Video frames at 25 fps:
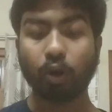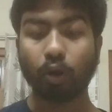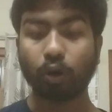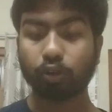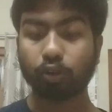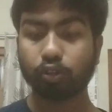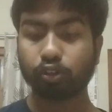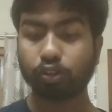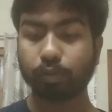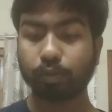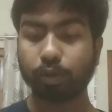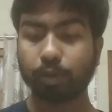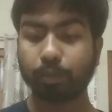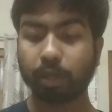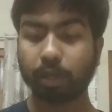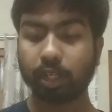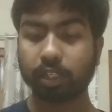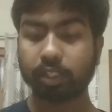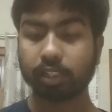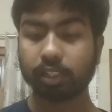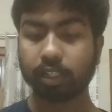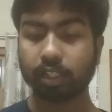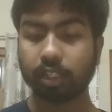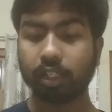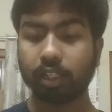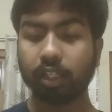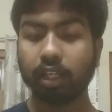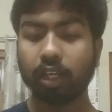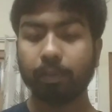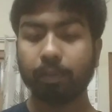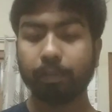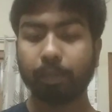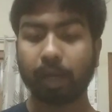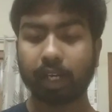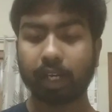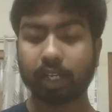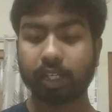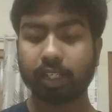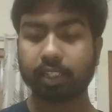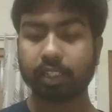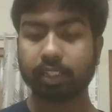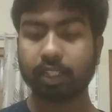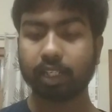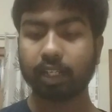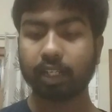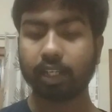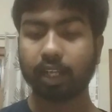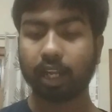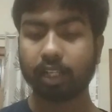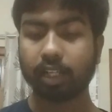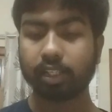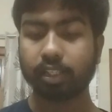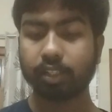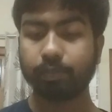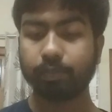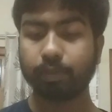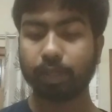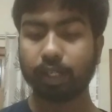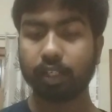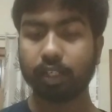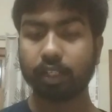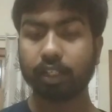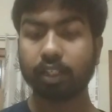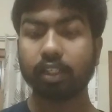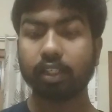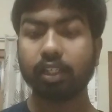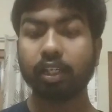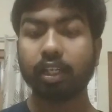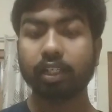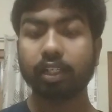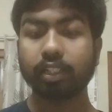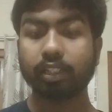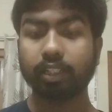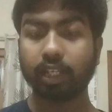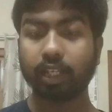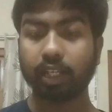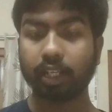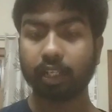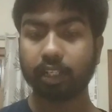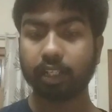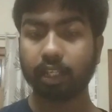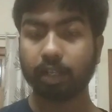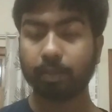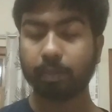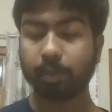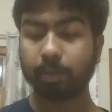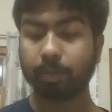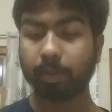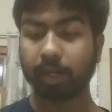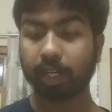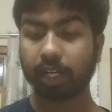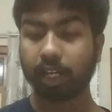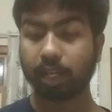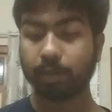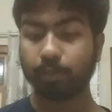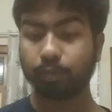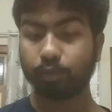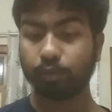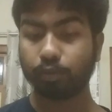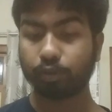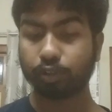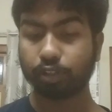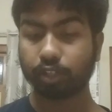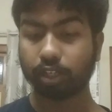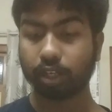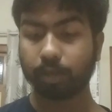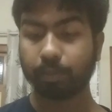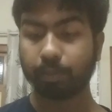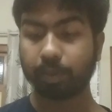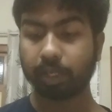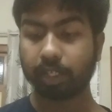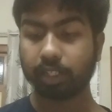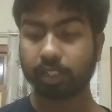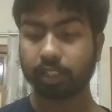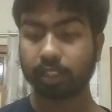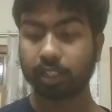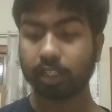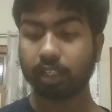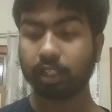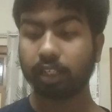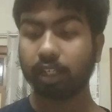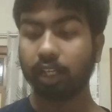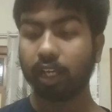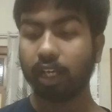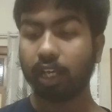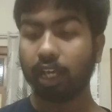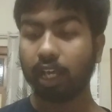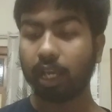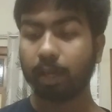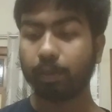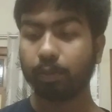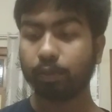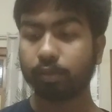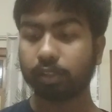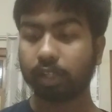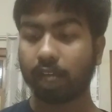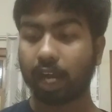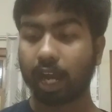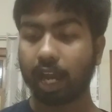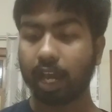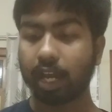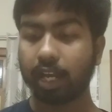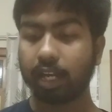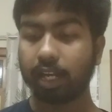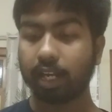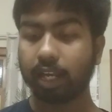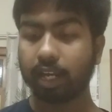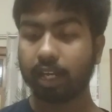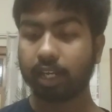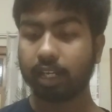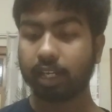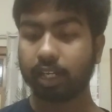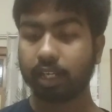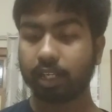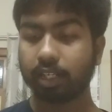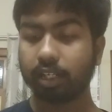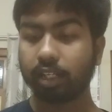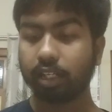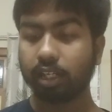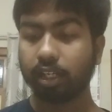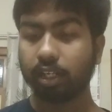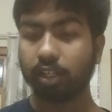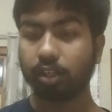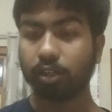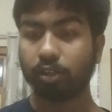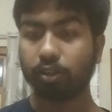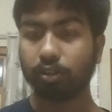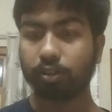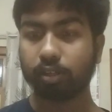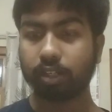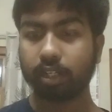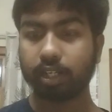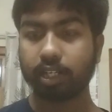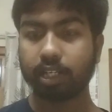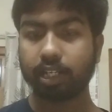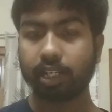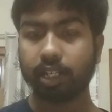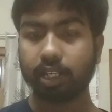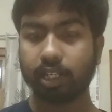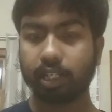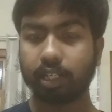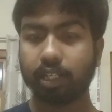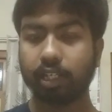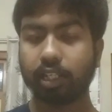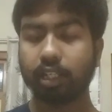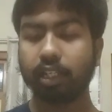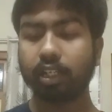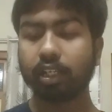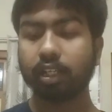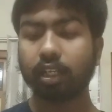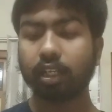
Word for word: অক্টোবর মাসে পাকিস্তানের আসিফ আলী ছেলেদের বিভাগেই পুরস্কার পেয়েছেন এবং আয়ারল্যান্ডের লরা ডেলানি